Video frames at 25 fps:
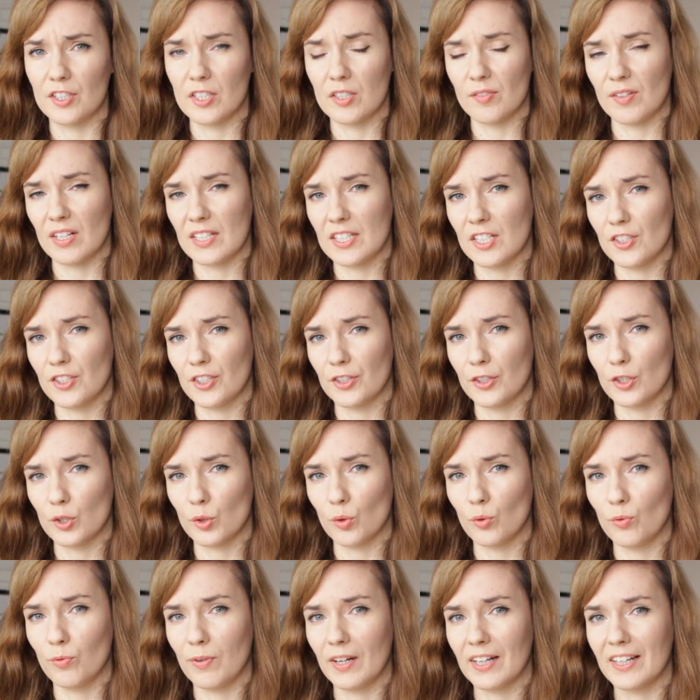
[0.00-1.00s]
Czy zwracacie
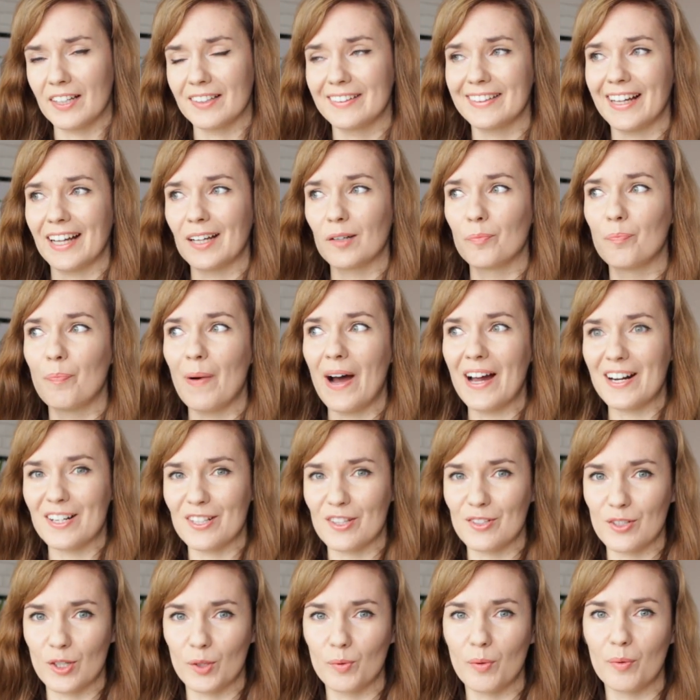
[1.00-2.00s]
też uwagę tak
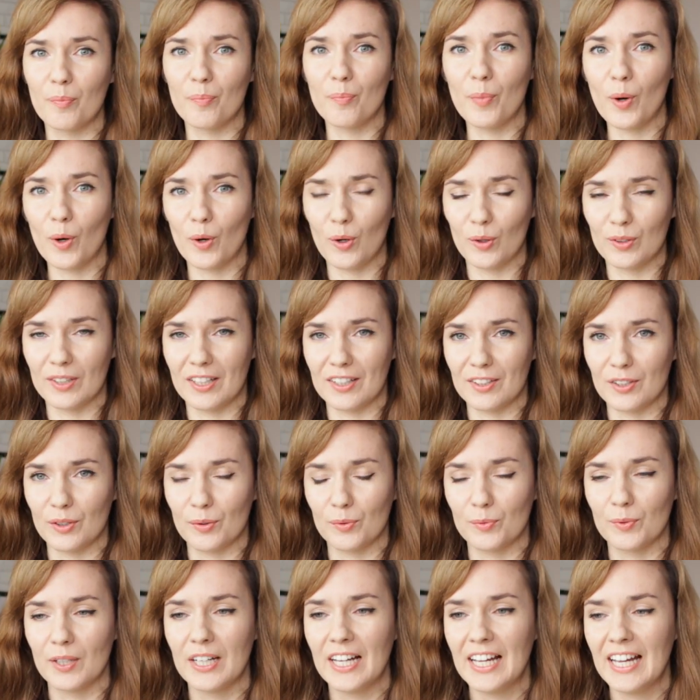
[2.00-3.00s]
bardzo głęboko na
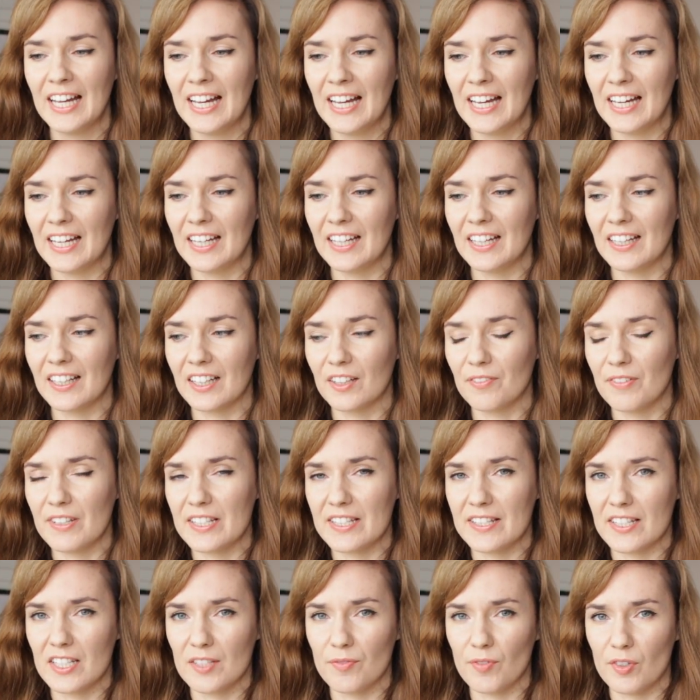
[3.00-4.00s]
tą e,
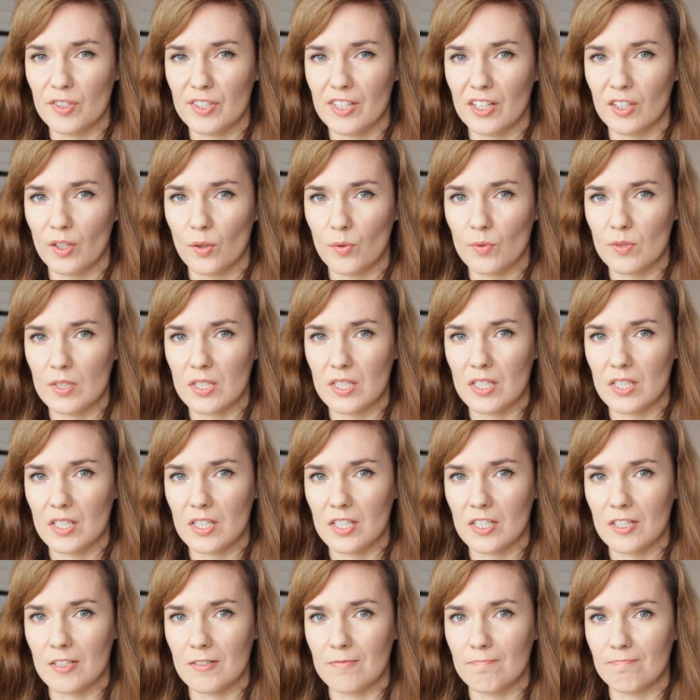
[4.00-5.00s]
kwestię związaną z
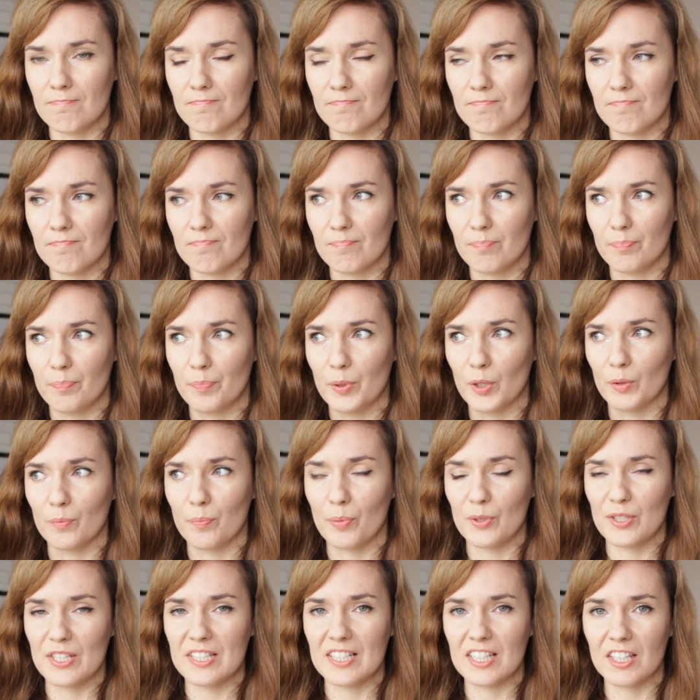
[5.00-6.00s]
mm,
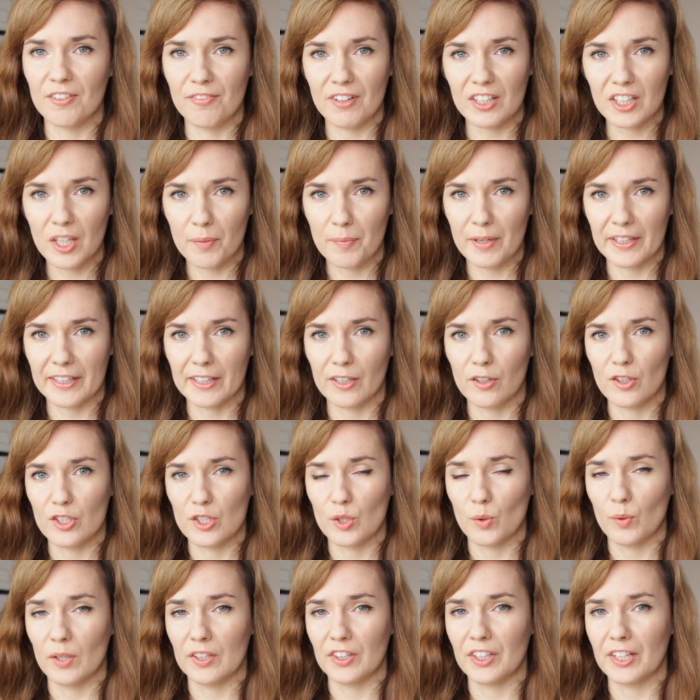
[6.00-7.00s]
pozyskiwaniem jakiegoś
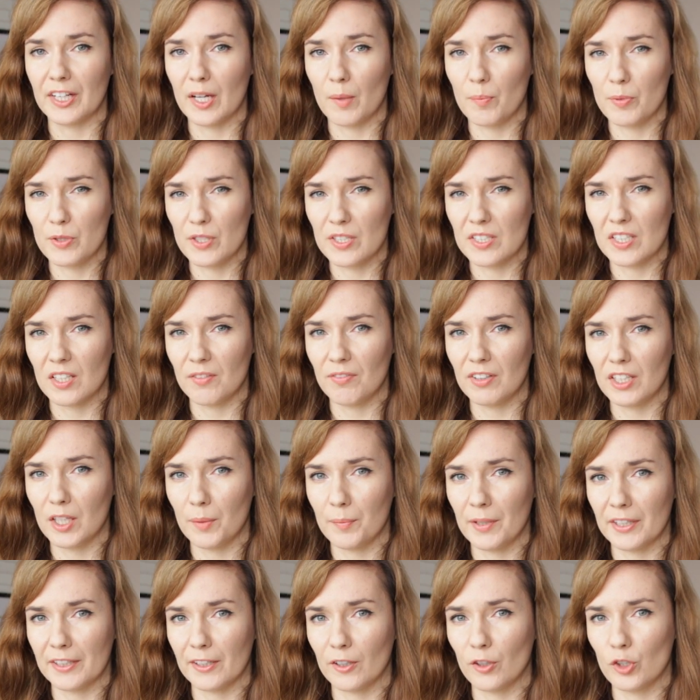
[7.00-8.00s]
składnika,
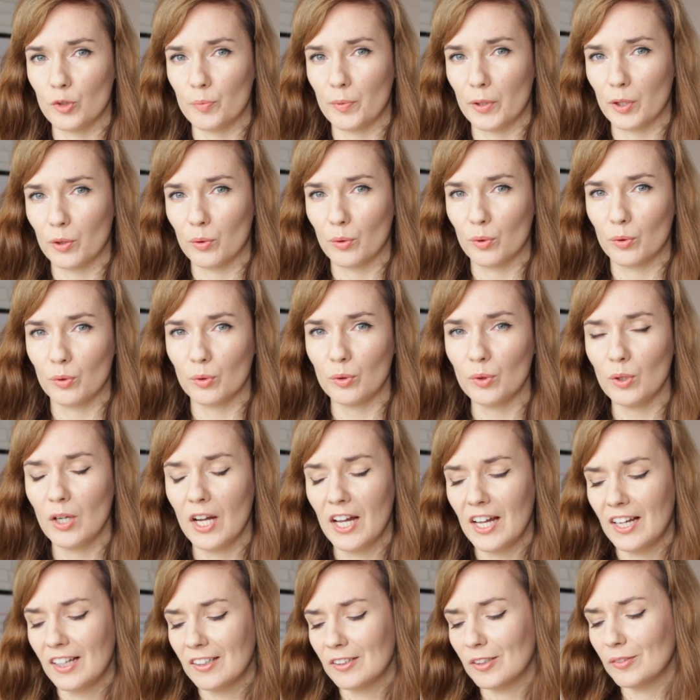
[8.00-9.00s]
pozyskiwaniem jakiegoś produktu?
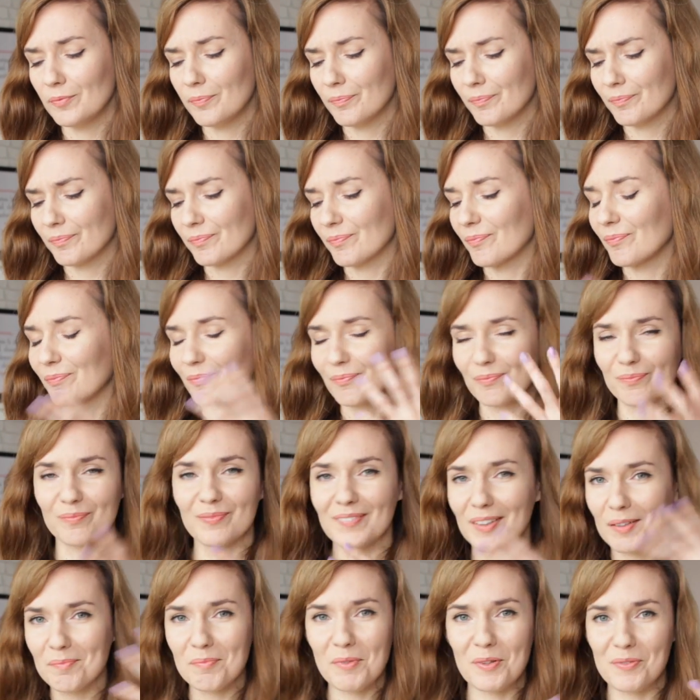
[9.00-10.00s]
No,
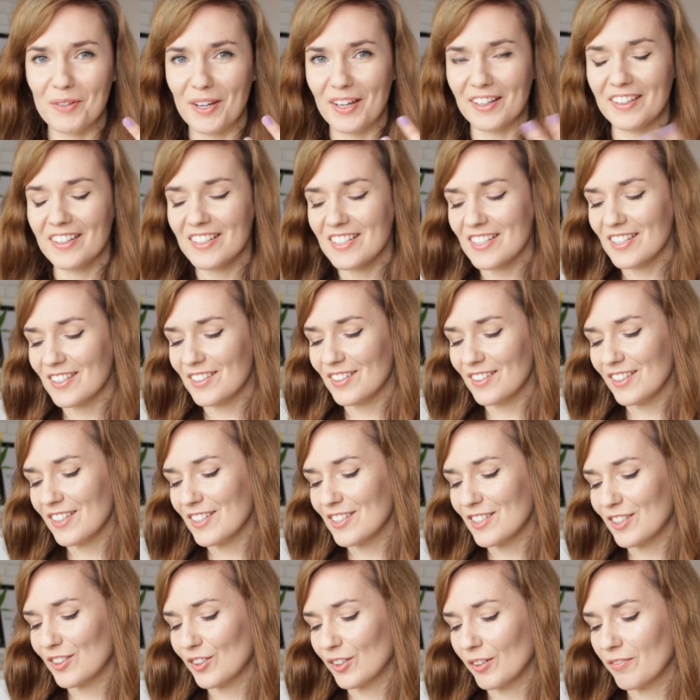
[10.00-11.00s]
Mówię, jest,
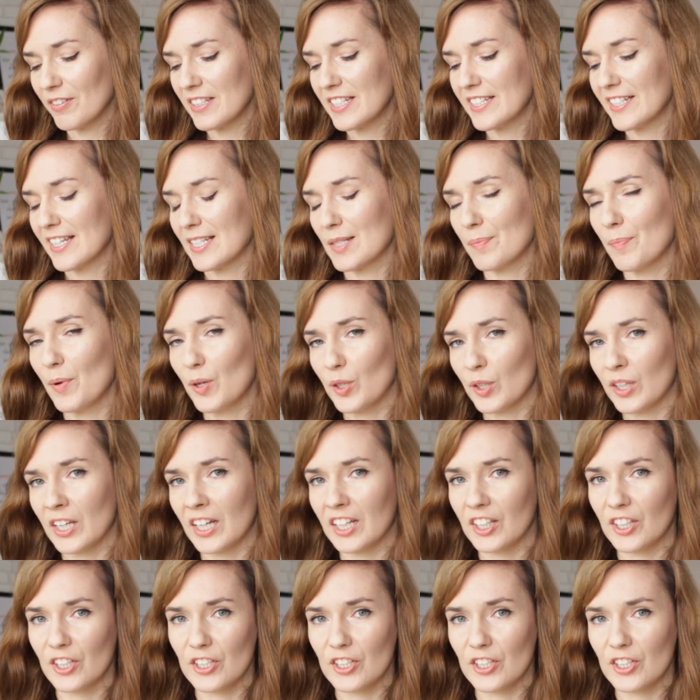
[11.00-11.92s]
jest to kwestia sporna.